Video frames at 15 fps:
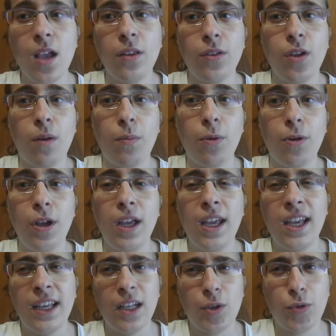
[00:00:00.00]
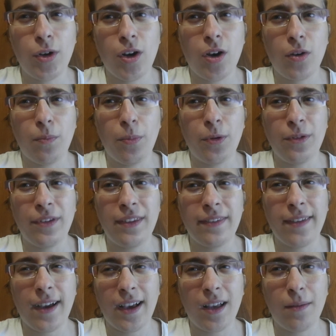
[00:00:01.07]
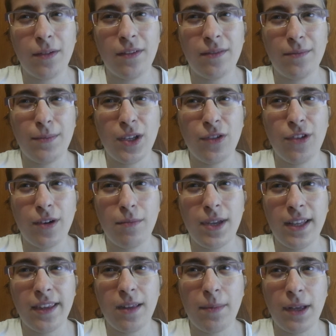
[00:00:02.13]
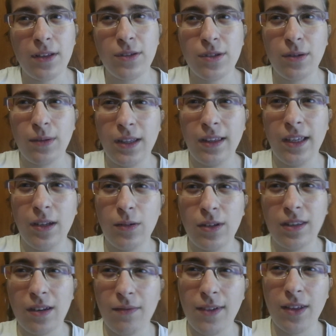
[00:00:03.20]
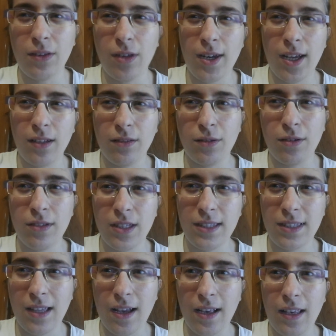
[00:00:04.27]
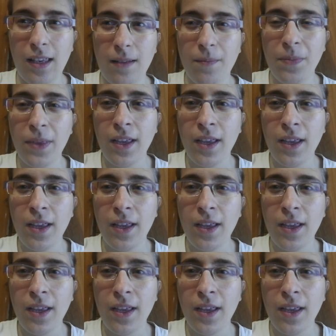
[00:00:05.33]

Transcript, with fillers: dopo il tuo corpo si stanca maggiormente, penso, quindi è un intervento un altro, si stanchi.